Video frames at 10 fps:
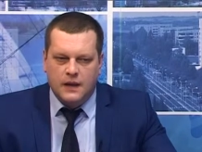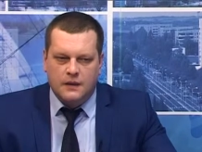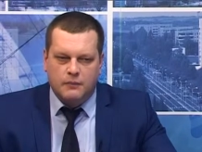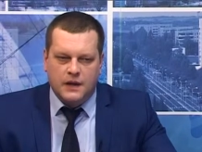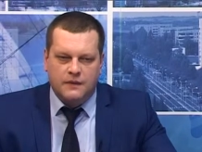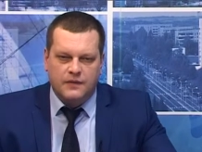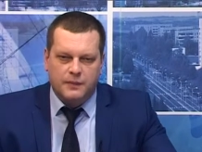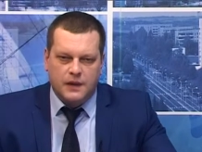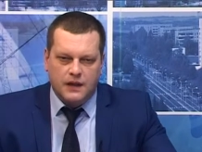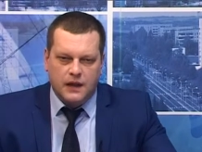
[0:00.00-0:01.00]
Мы
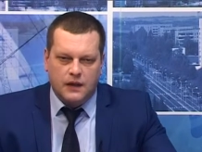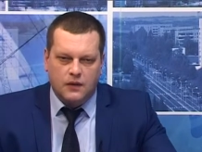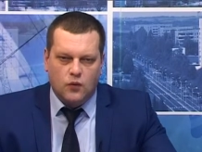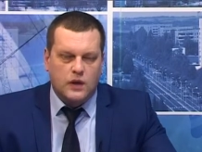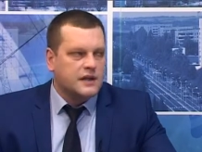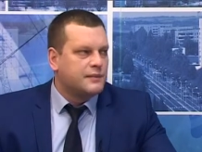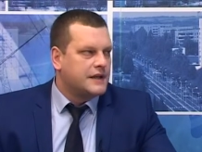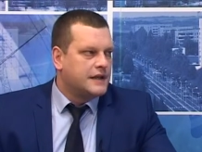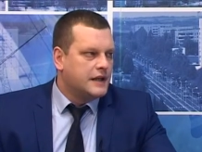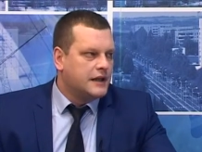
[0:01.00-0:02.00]
выполнили указ
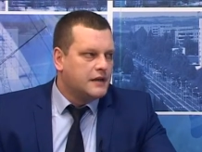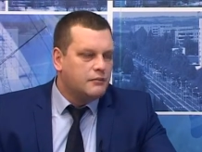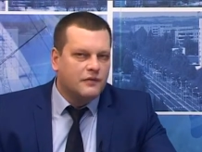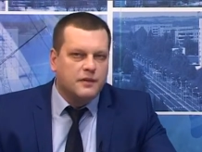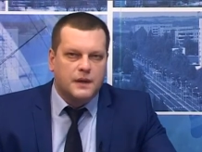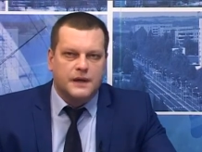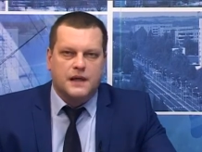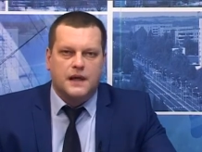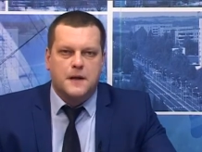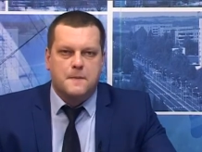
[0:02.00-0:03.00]
президента, мы
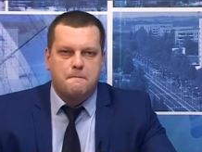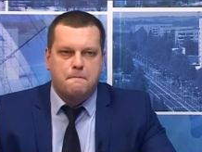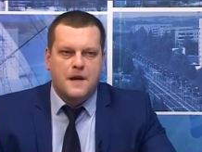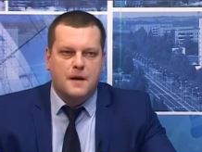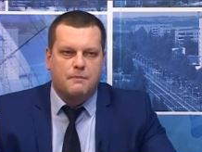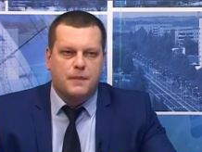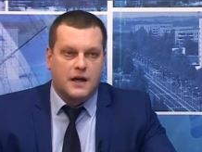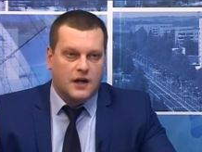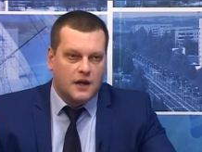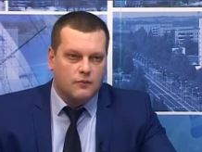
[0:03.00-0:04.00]
выполнили
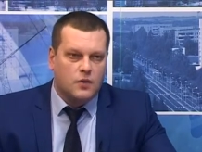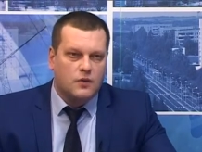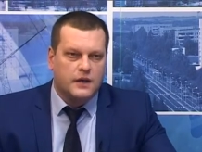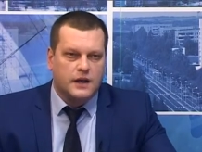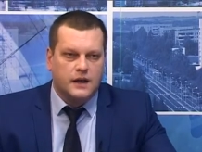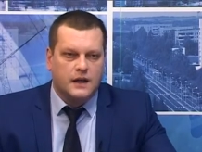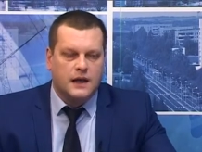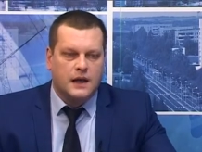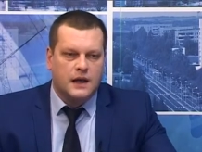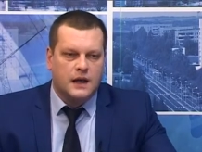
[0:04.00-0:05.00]
программу и
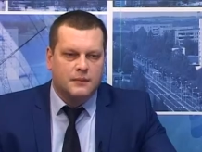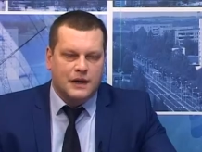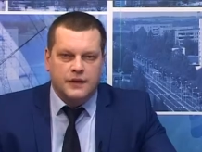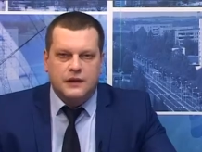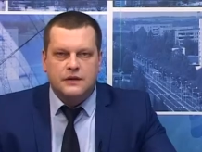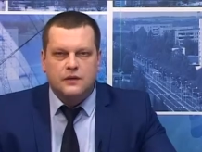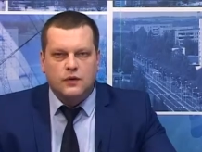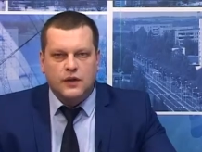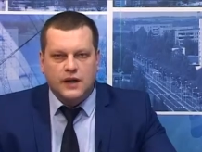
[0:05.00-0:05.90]
правительственную,